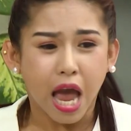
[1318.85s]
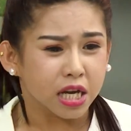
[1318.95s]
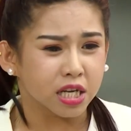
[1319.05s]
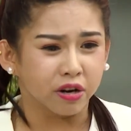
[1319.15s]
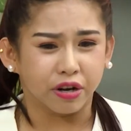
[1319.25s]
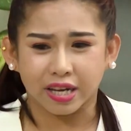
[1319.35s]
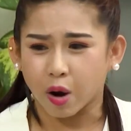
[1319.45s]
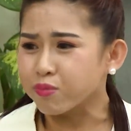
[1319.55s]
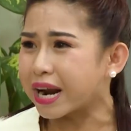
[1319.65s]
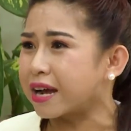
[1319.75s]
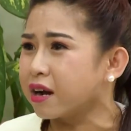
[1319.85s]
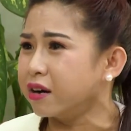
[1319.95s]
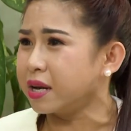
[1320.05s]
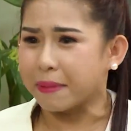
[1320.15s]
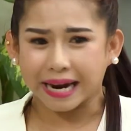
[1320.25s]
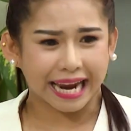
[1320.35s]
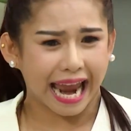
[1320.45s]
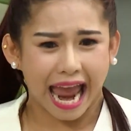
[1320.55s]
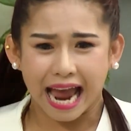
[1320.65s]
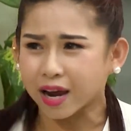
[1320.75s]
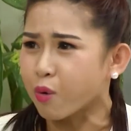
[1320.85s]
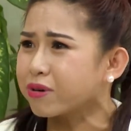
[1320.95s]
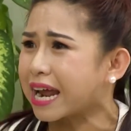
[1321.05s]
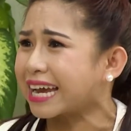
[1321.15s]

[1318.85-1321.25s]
người không ra người, mà gà không ra